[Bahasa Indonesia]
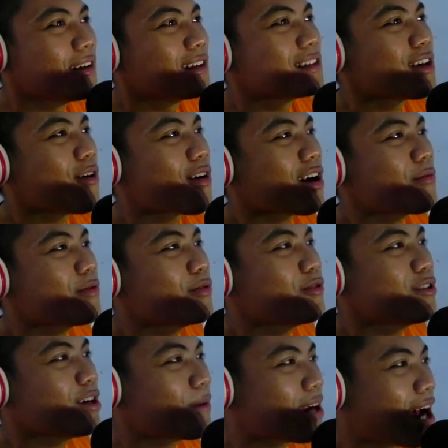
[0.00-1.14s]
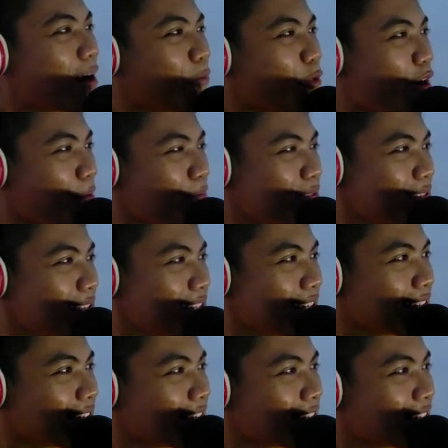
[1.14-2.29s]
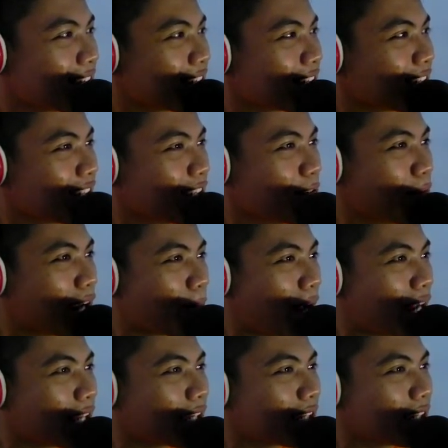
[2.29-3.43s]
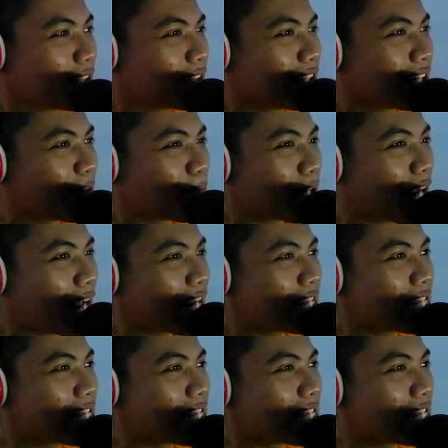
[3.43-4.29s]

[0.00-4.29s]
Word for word: Nyawa kami udah udah pada mau habis nih Nah ini bala balik Padahal di